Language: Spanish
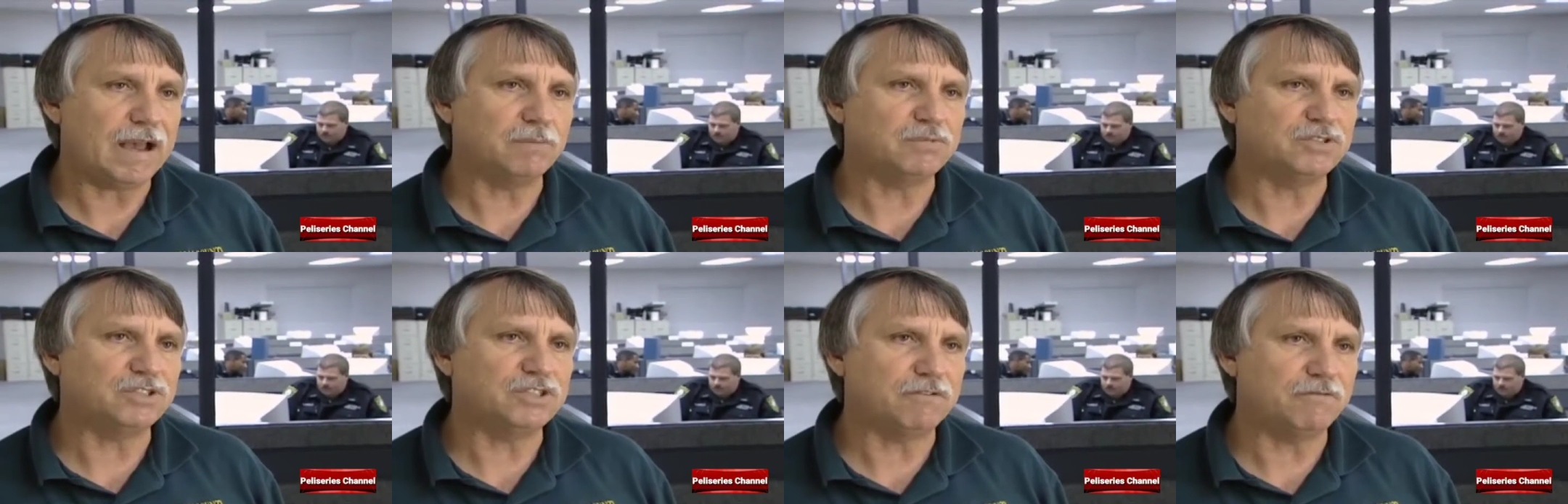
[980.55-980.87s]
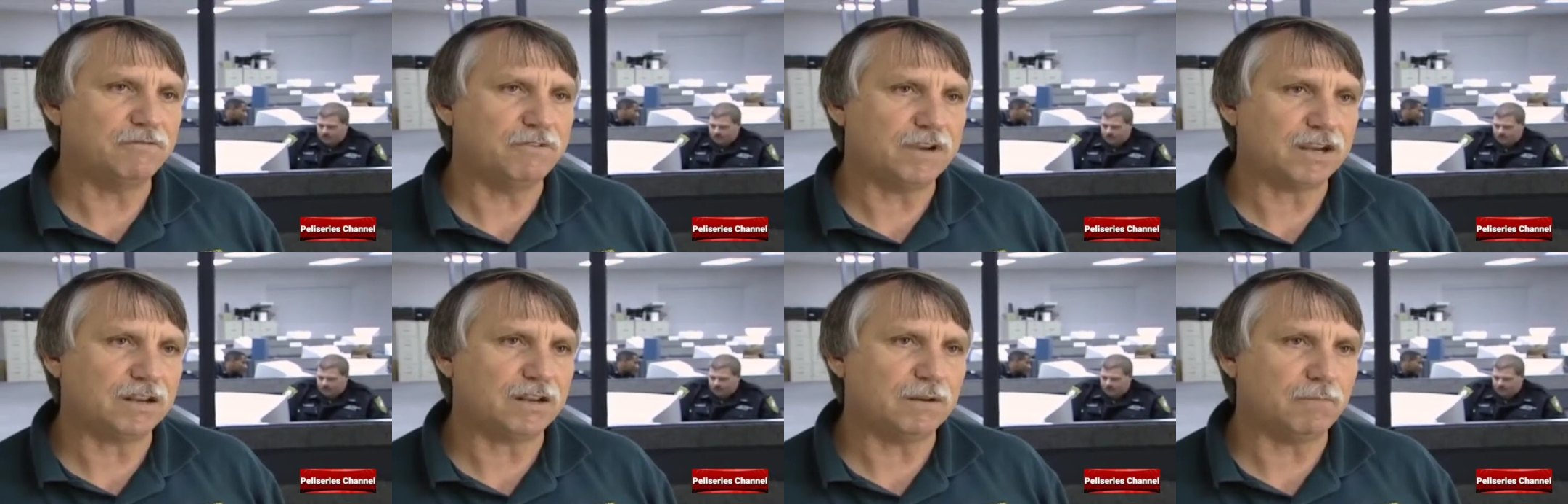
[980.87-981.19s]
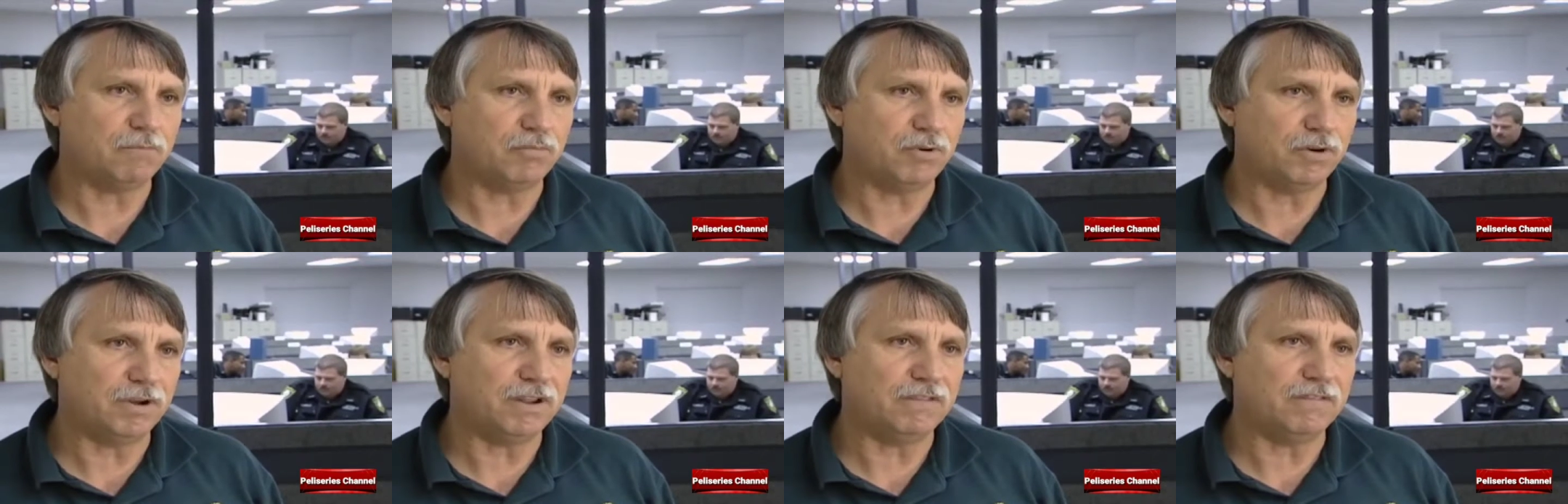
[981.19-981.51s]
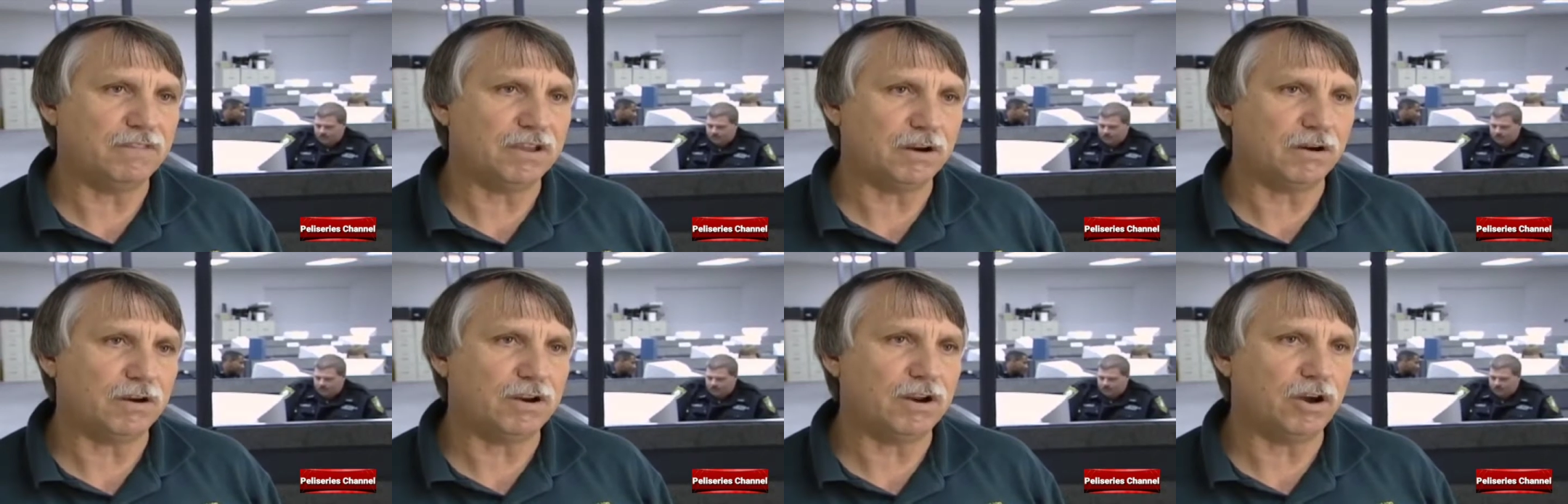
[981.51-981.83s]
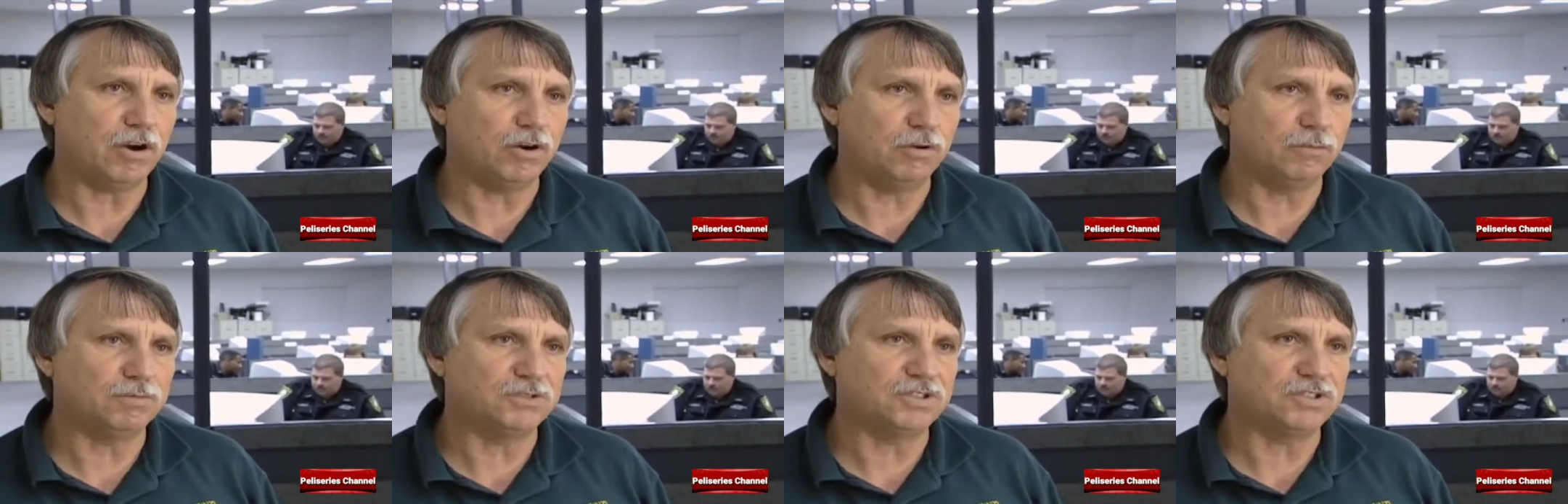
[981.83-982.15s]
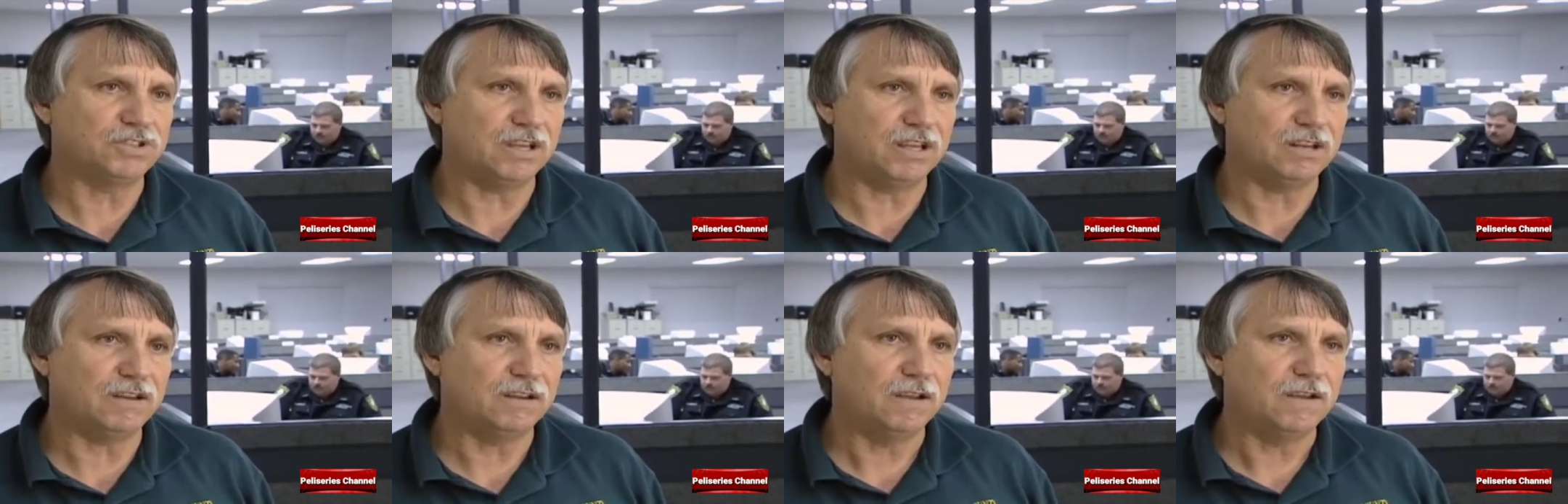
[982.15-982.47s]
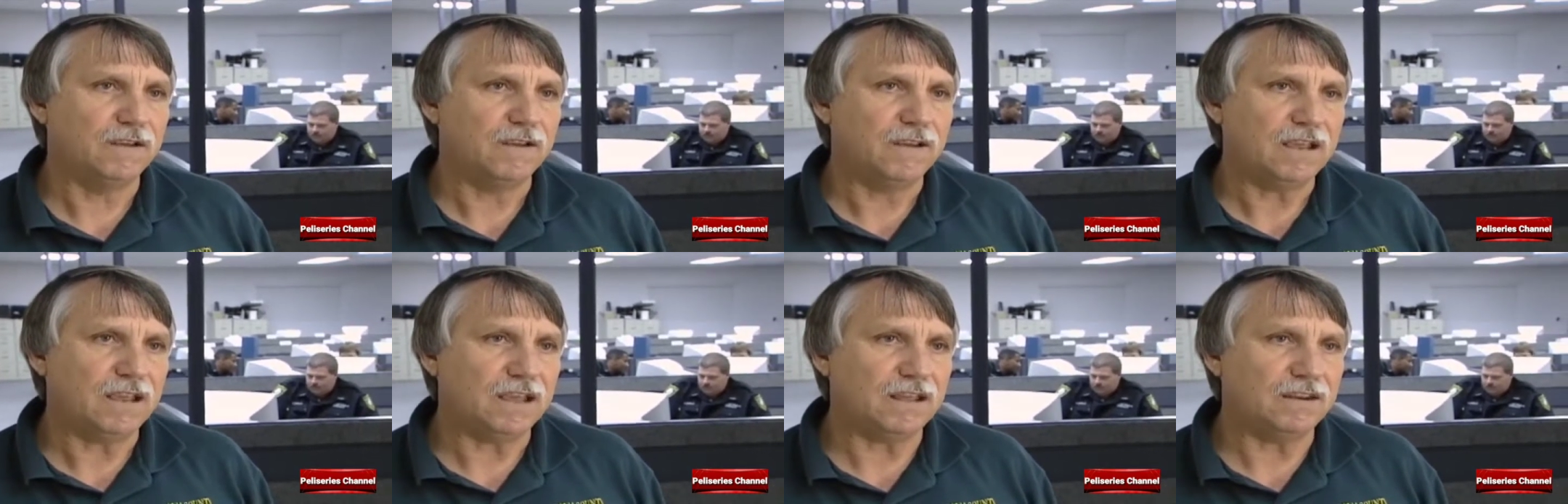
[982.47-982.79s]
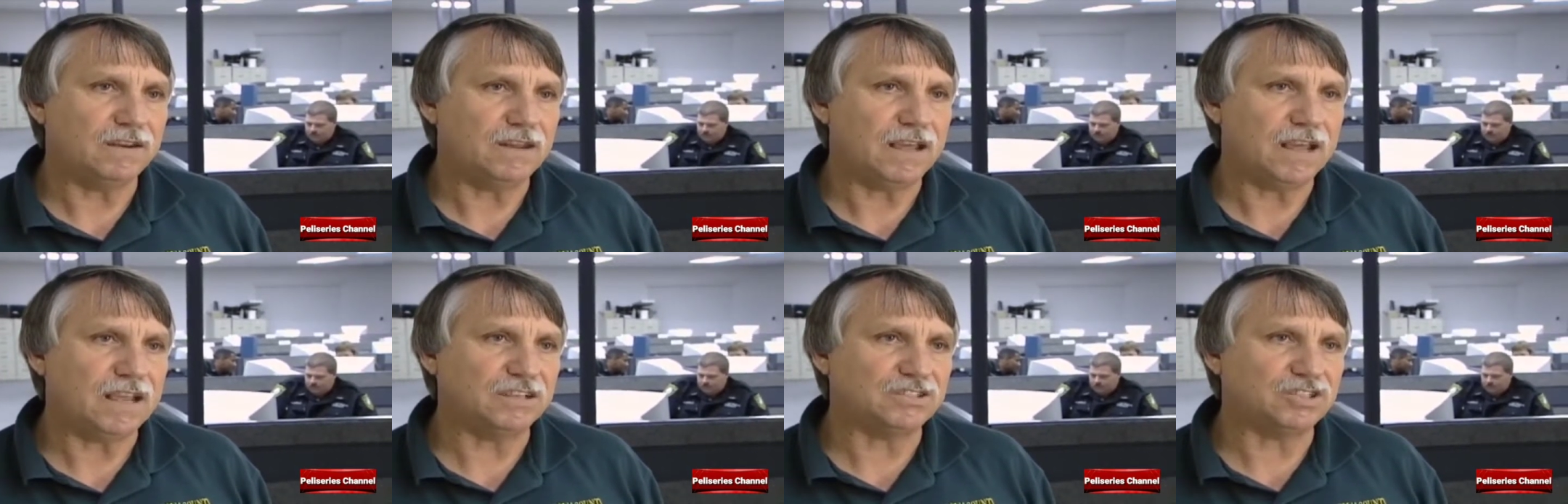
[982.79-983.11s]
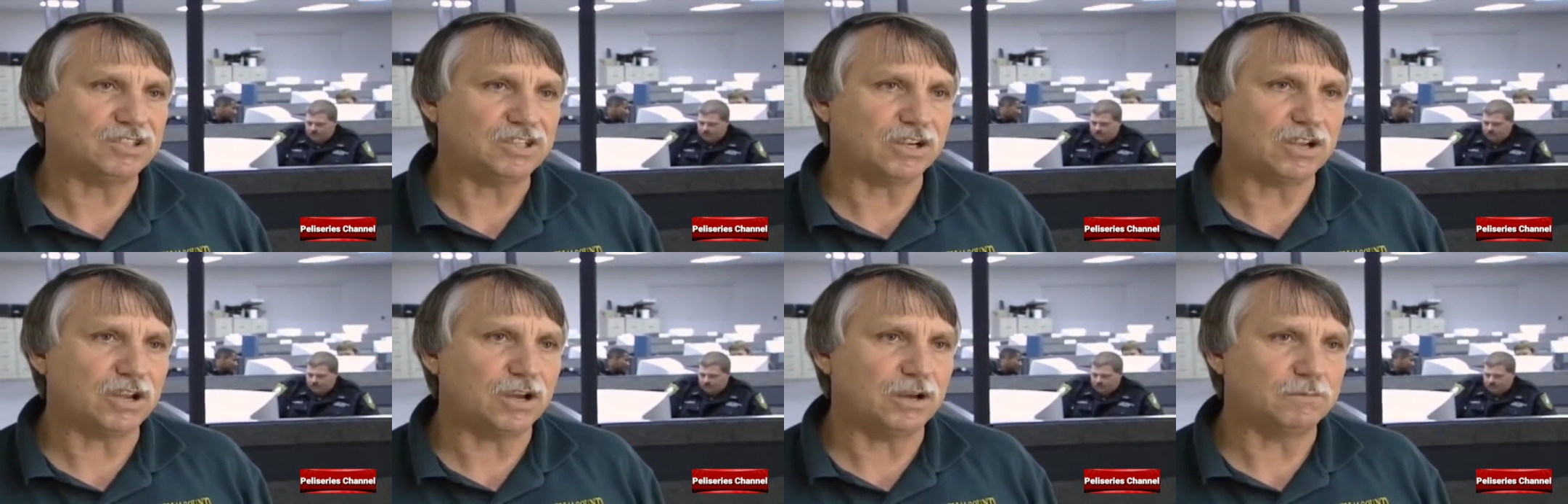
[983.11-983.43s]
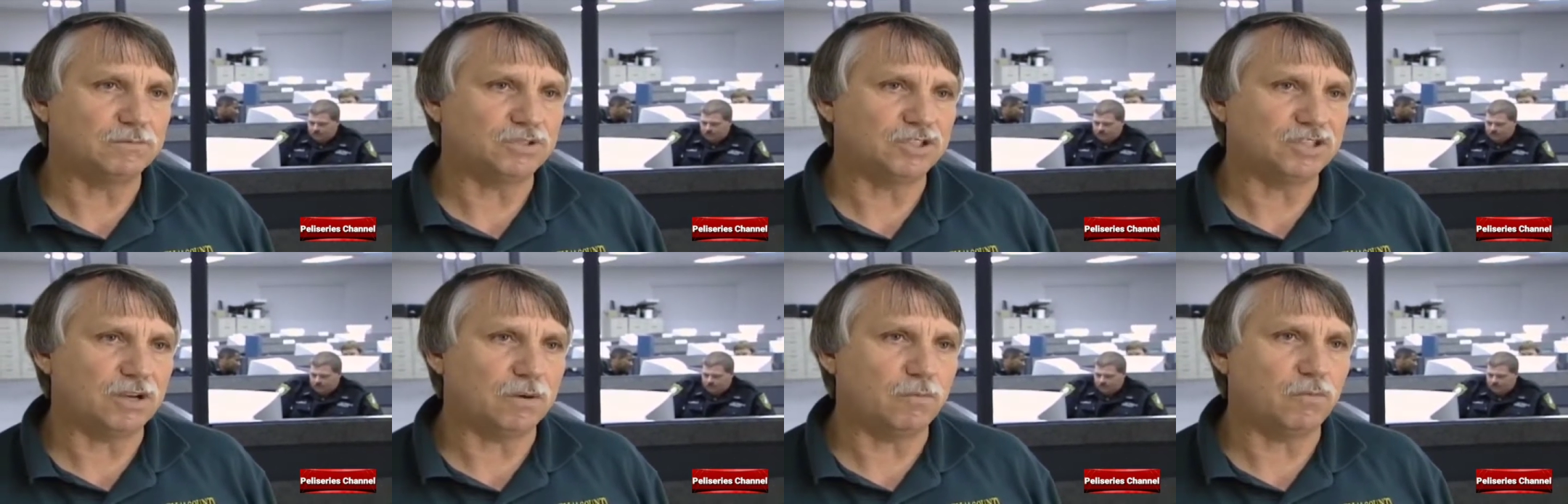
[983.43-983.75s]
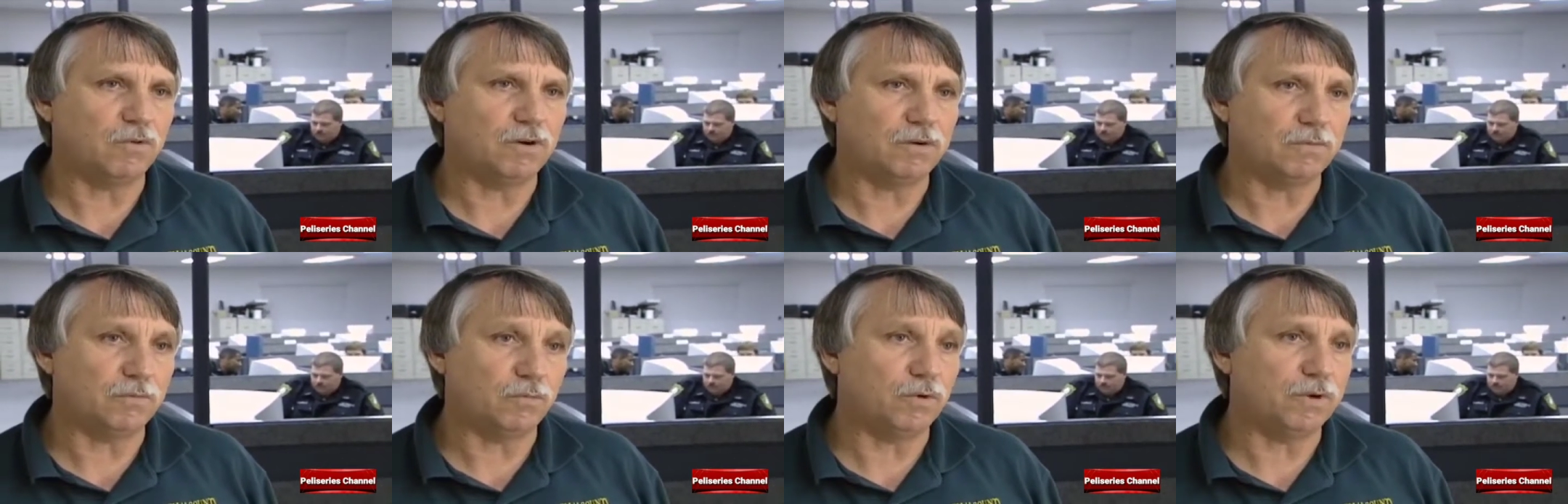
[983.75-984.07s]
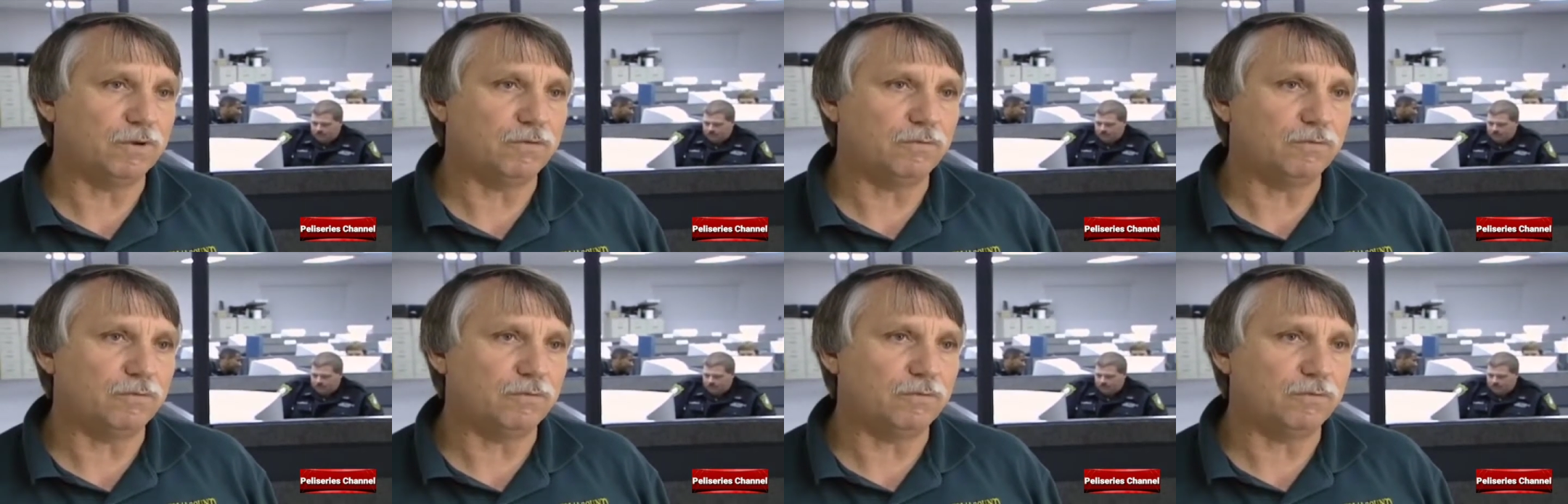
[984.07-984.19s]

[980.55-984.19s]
o quizás la víctima lo hizo con la esperanza de que alguien